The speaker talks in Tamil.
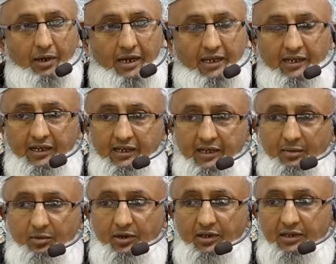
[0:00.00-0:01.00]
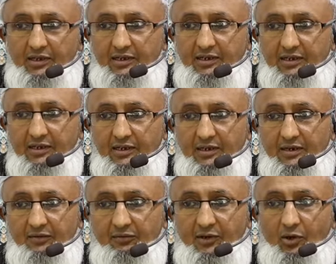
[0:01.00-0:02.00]
பகை இருக்கிற பொழுது
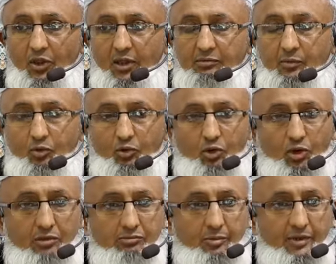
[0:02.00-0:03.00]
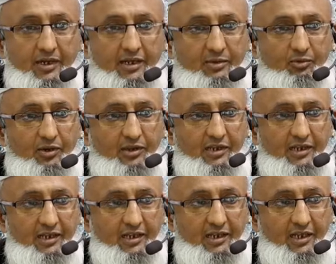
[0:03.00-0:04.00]
விரோதமும் குரோதமும் இருக்கிற பொழுது
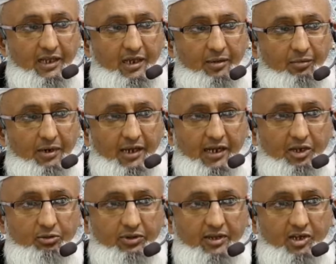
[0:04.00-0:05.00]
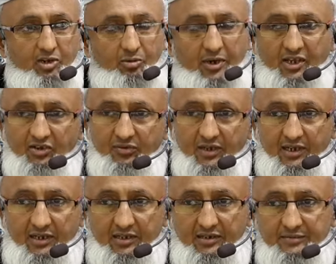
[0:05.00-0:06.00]
பாராட்டுவதற்கு மனசு
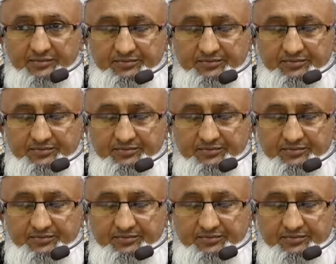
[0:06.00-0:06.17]
வராது